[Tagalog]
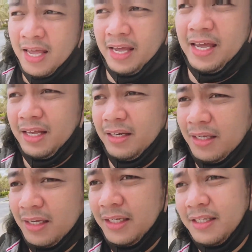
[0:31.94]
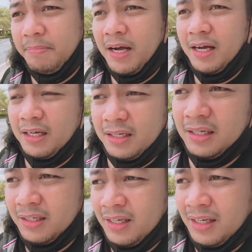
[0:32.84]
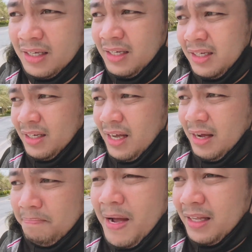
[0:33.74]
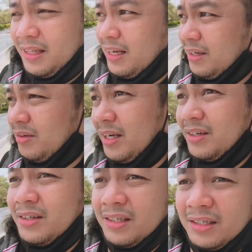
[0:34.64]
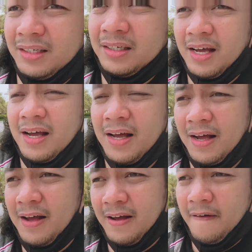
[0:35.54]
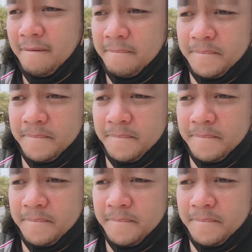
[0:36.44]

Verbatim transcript: And, isa pa, ang pangit ng ano ngayon ng